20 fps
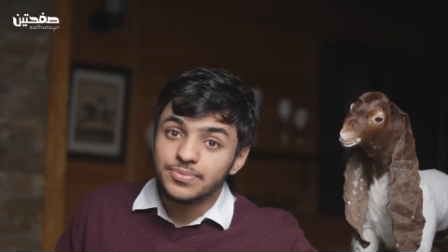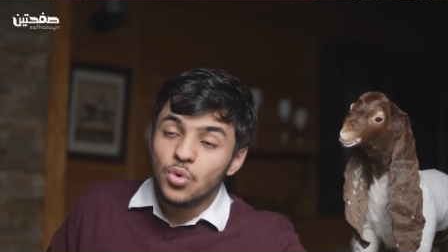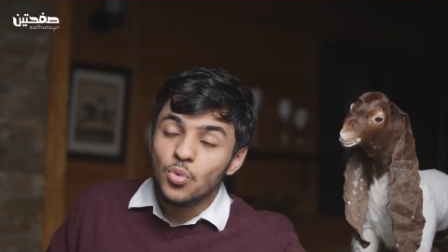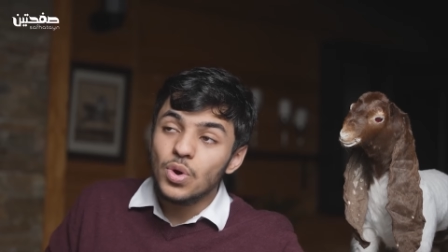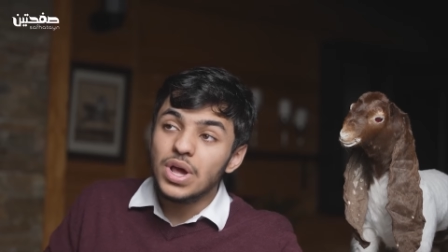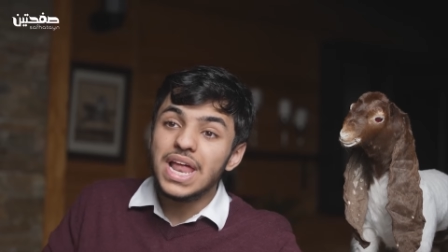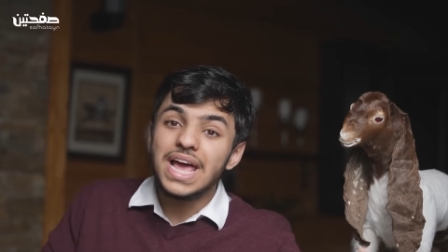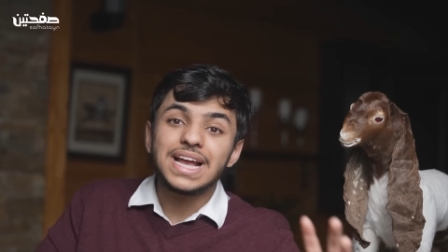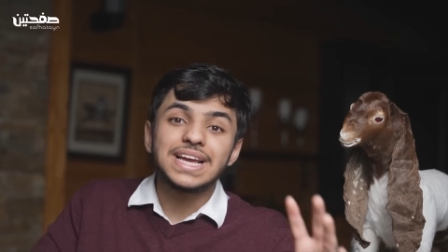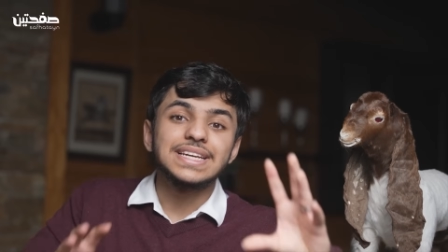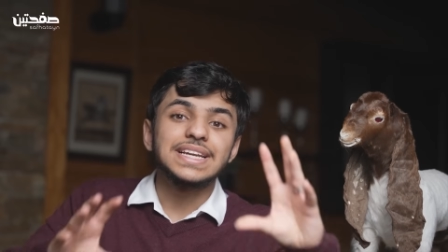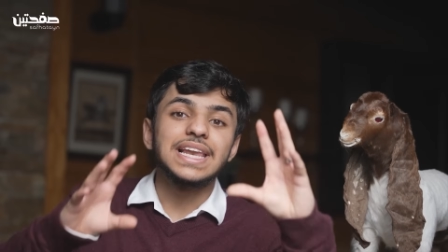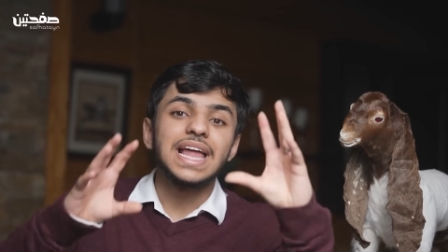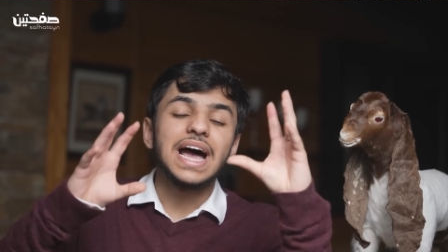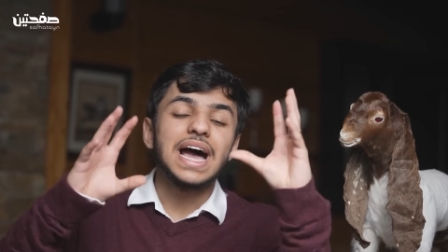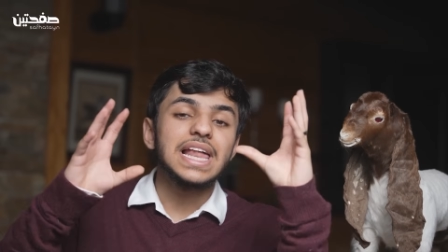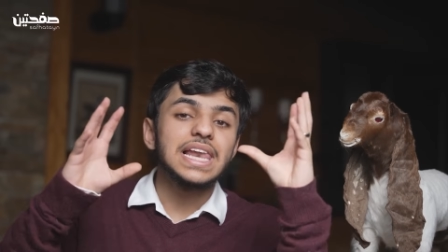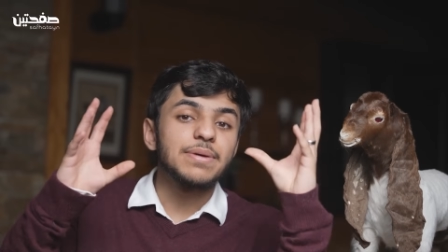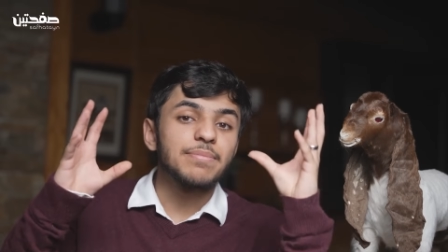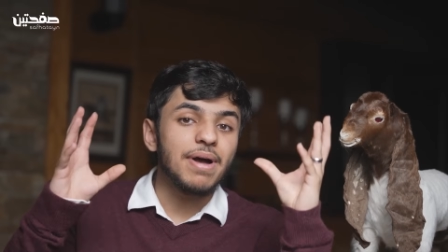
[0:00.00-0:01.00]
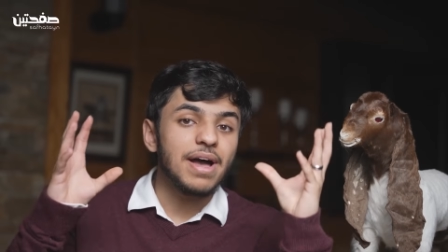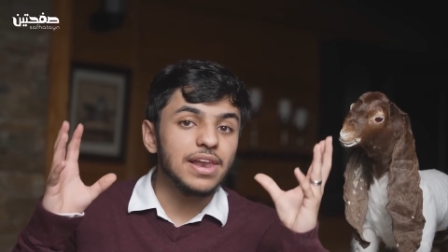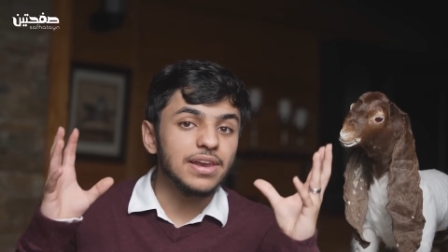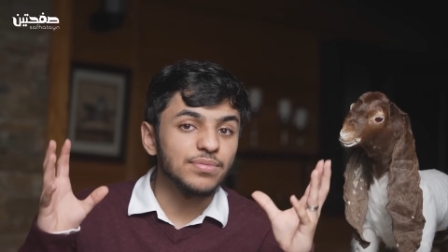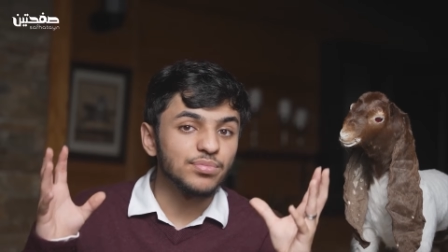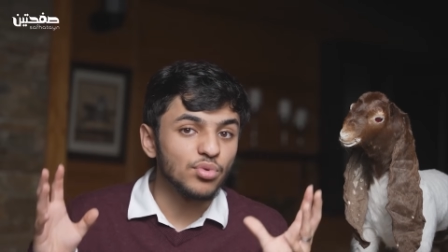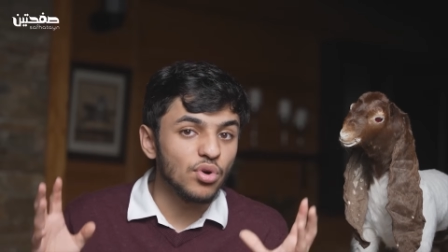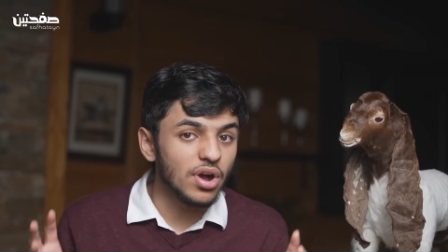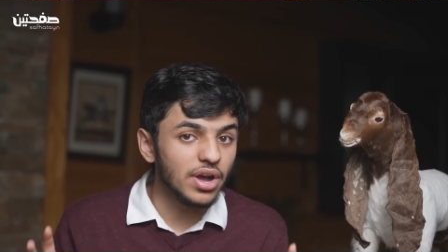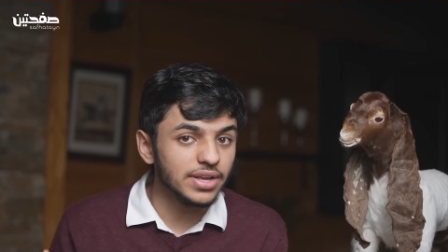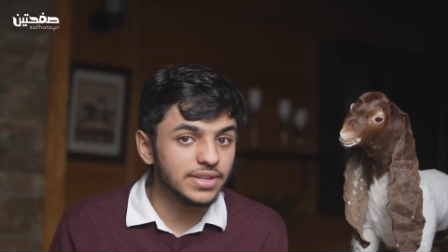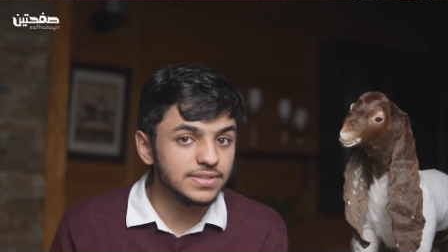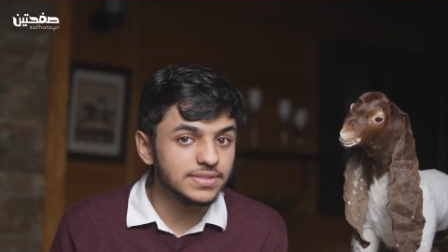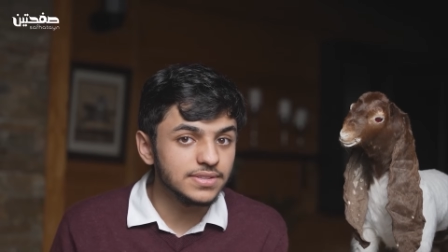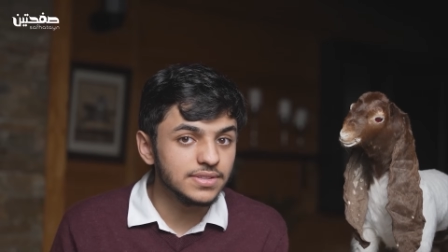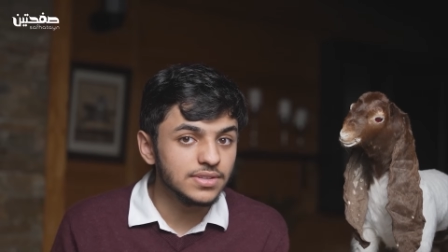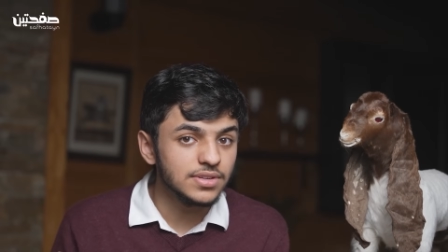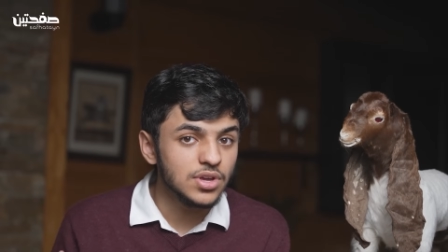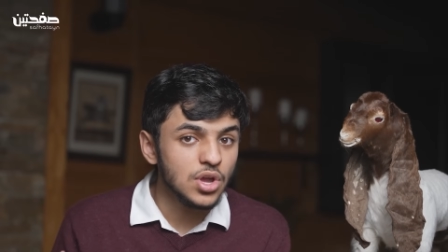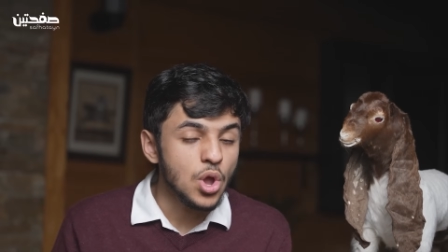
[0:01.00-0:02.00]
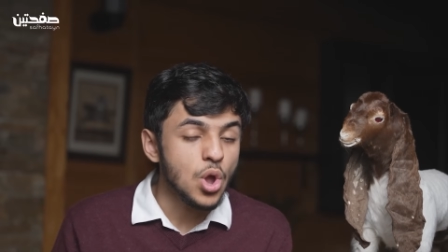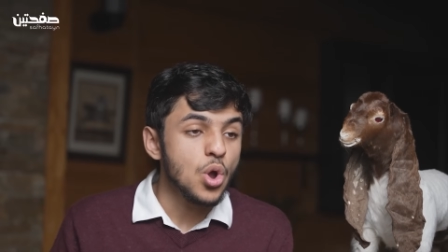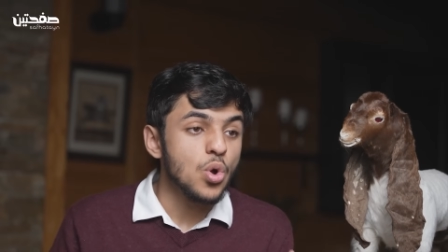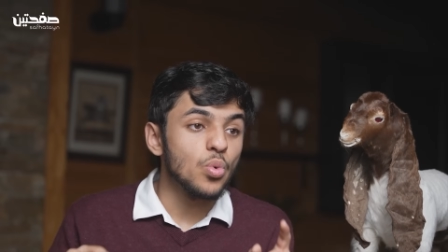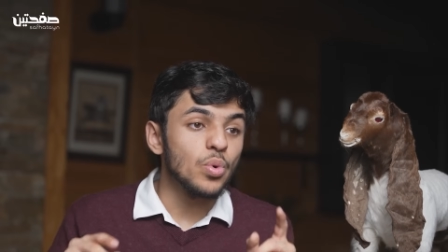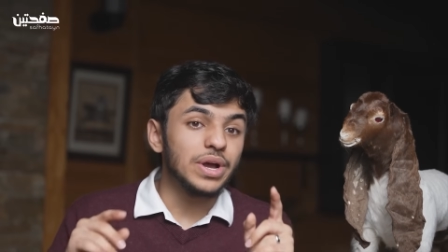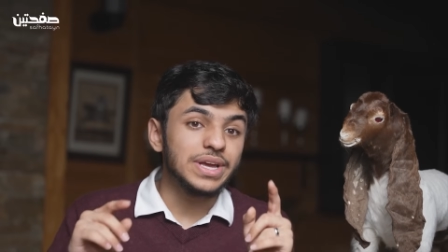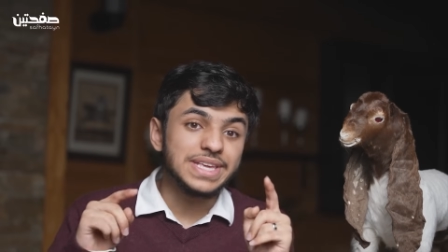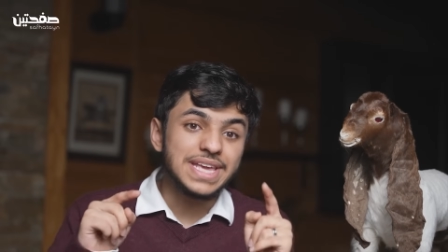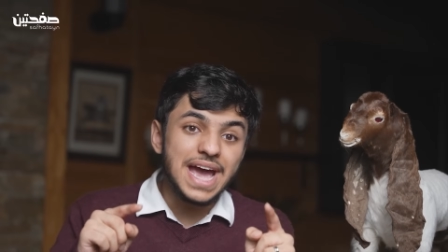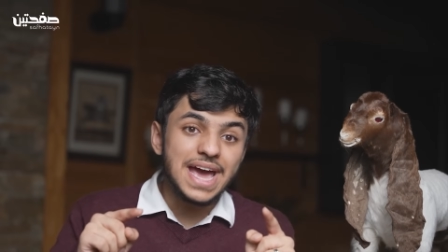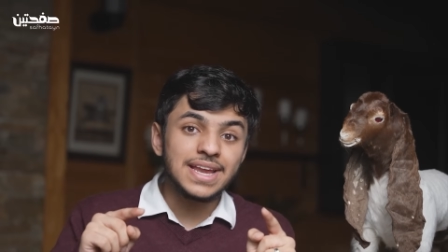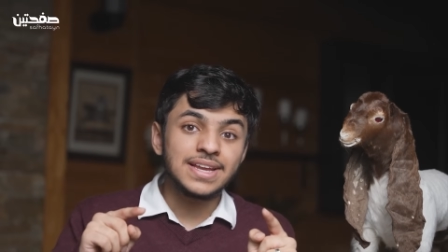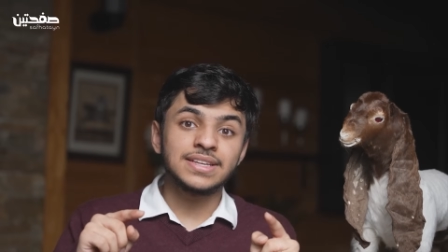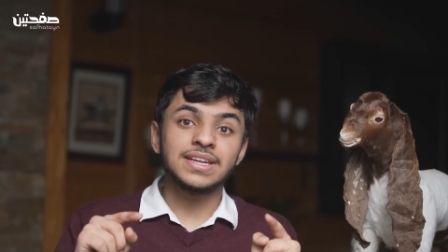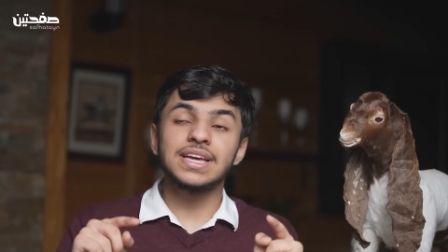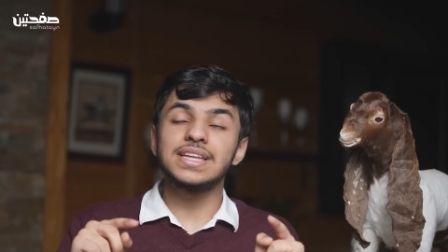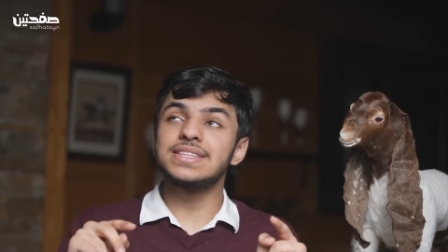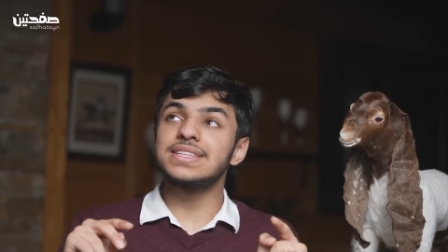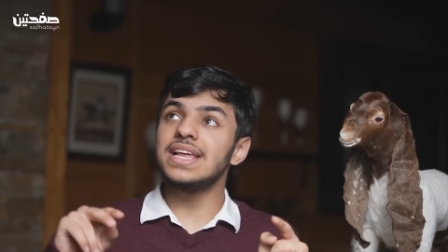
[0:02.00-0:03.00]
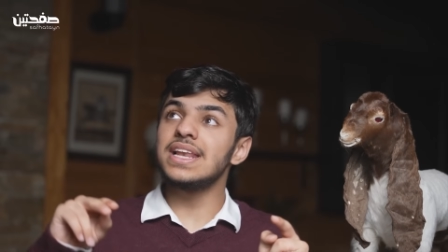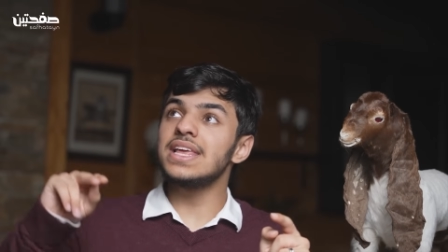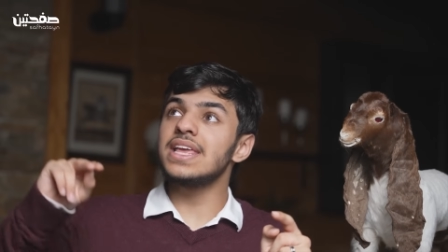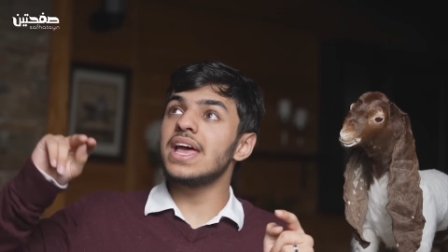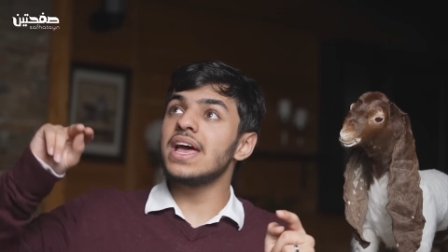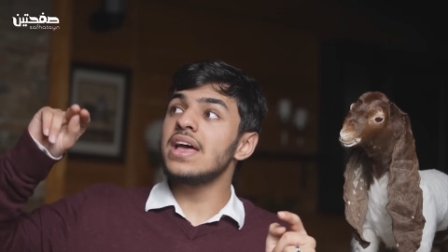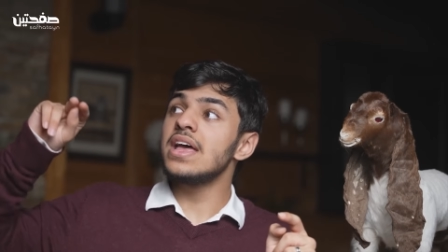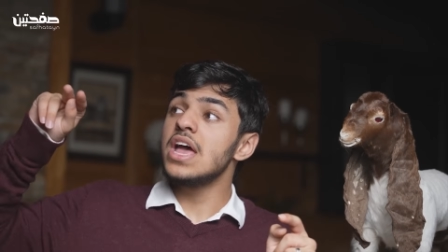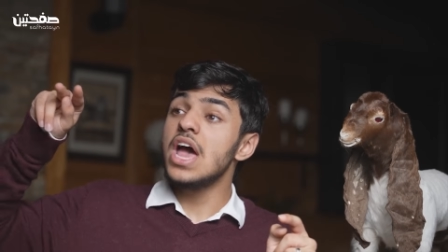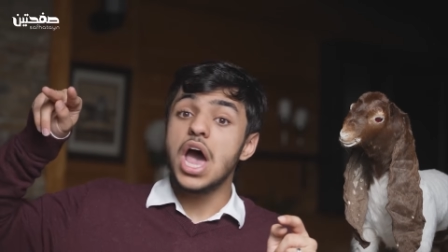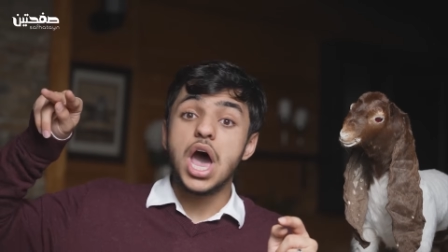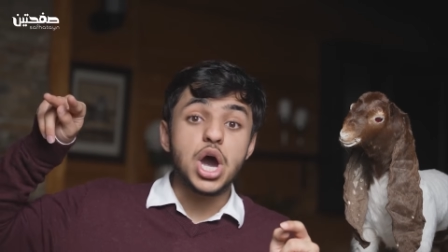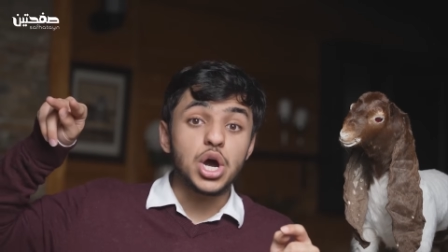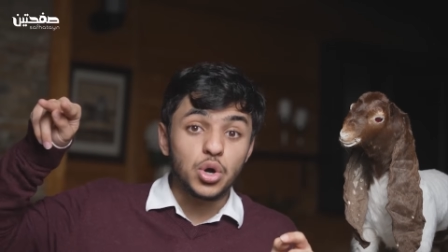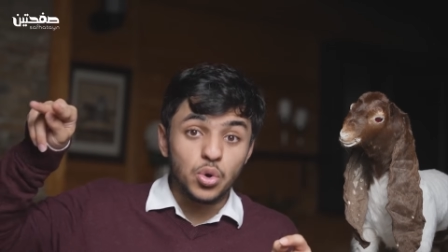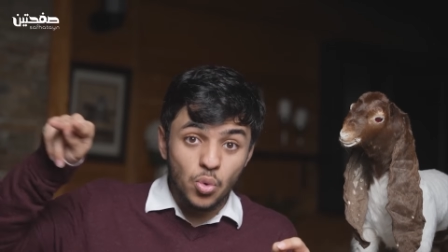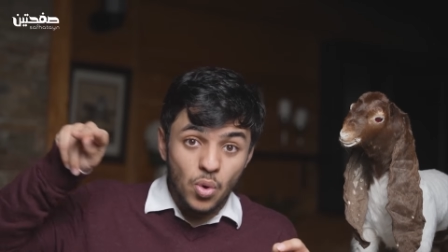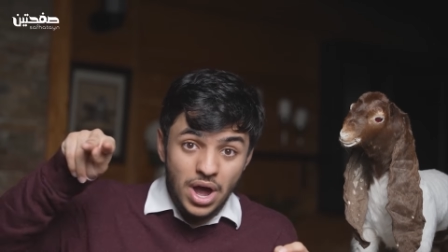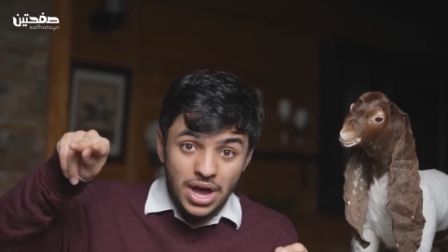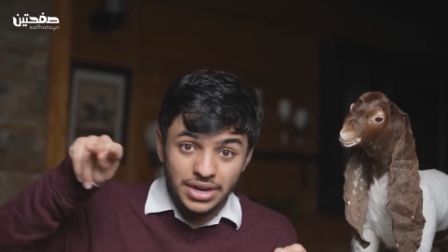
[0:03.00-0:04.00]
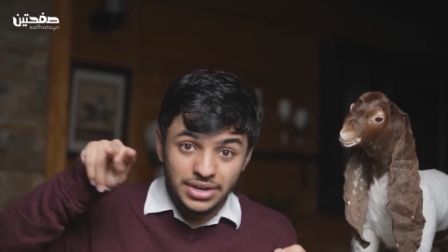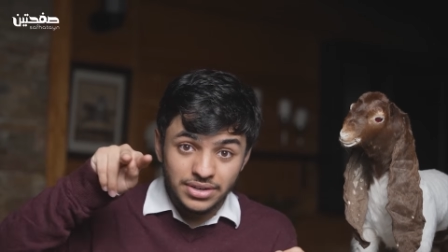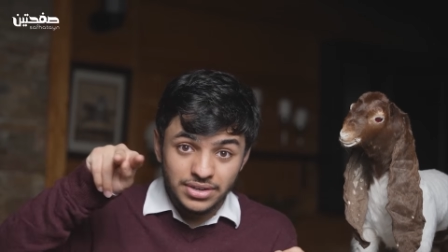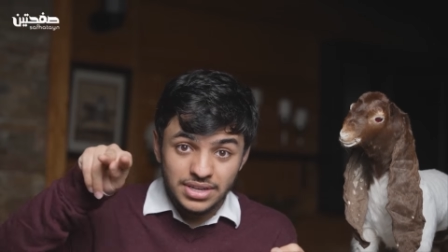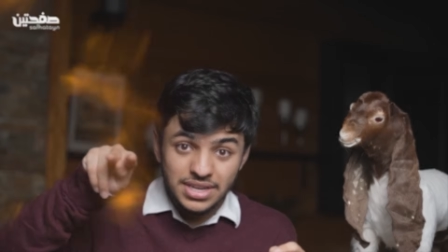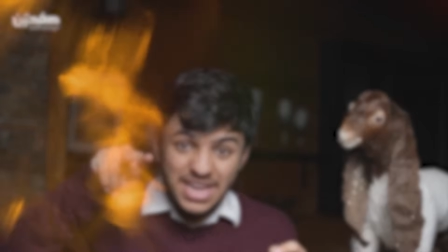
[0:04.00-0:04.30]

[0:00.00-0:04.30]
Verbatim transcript: ولكن العالم عالم واحد. واحيانا قد تلقى اخوان